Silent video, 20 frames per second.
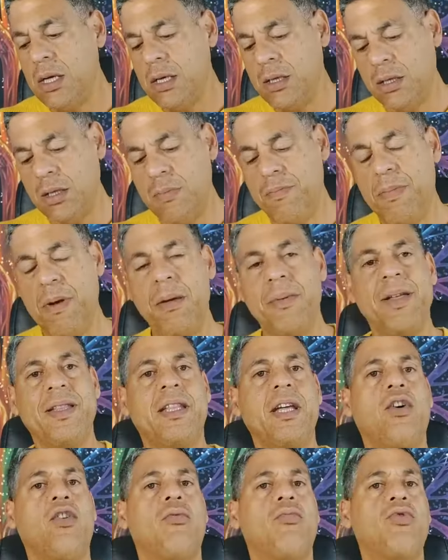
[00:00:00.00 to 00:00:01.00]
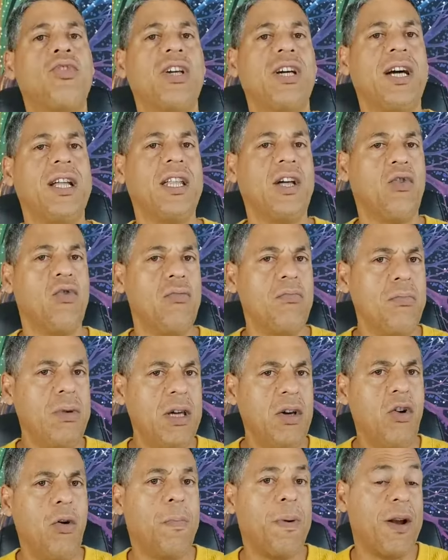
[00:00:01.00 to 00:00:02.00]
simplemente comunícate
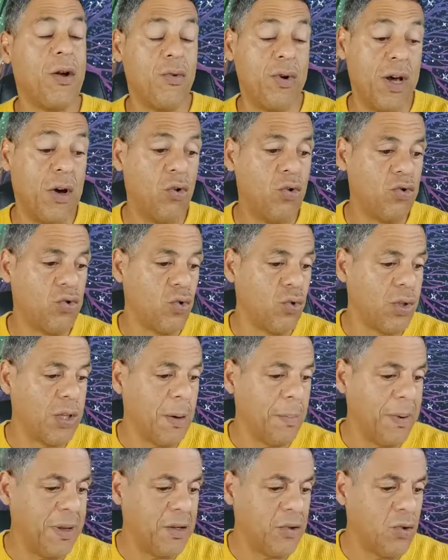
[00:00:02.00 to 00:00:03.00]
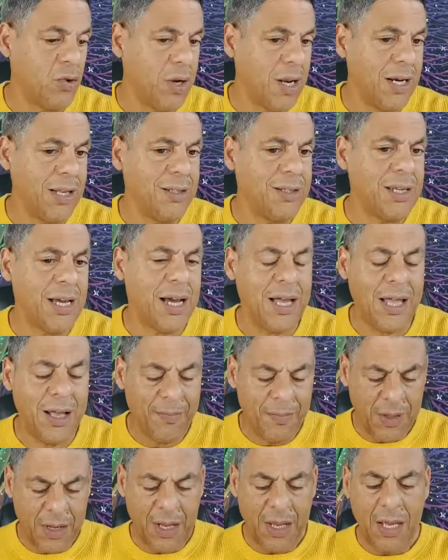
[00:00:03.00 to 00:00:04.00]
conmigo para una consulta personalizada